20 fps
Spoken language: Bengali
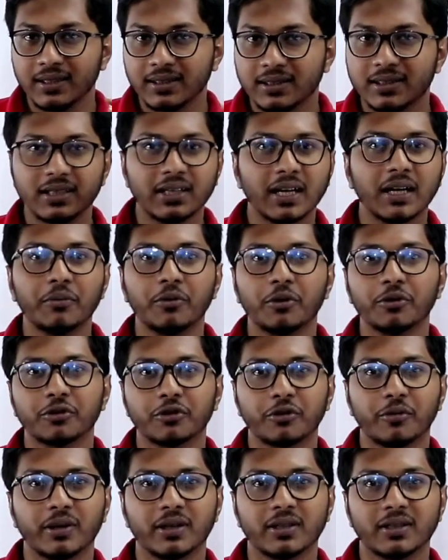সেটাই মূলত
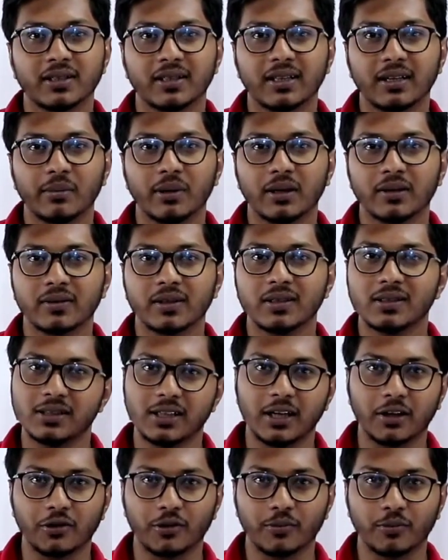তোমাদের সাথে আমি আজকে
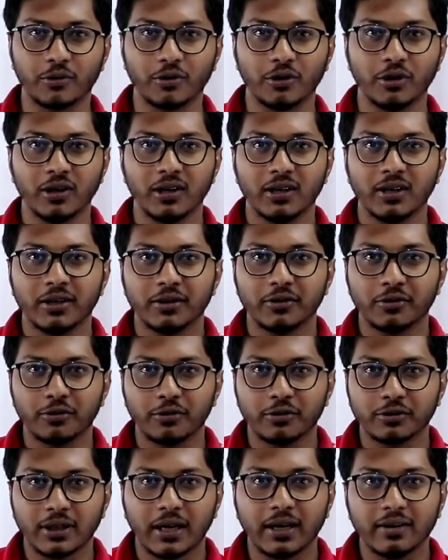শেয়ার করব তো
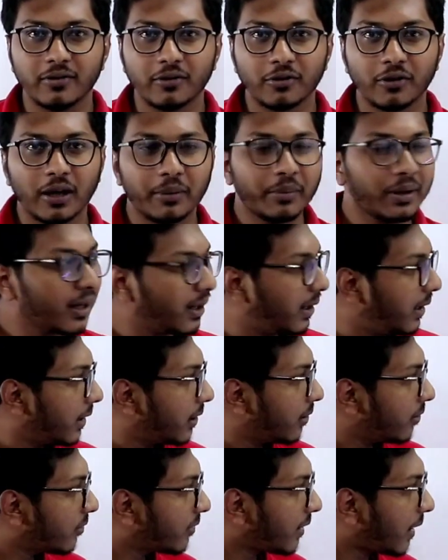তার জন্য আমি এখানে
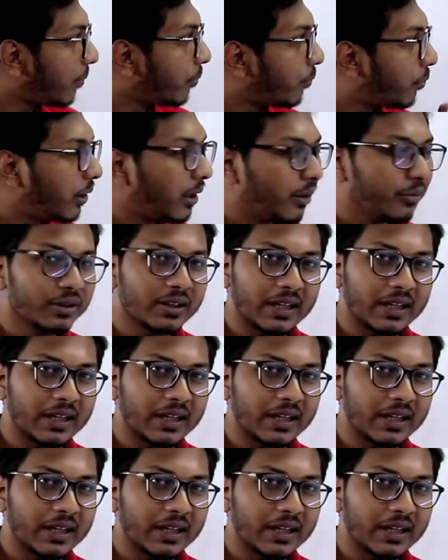কিছু স্যাম্পল আমি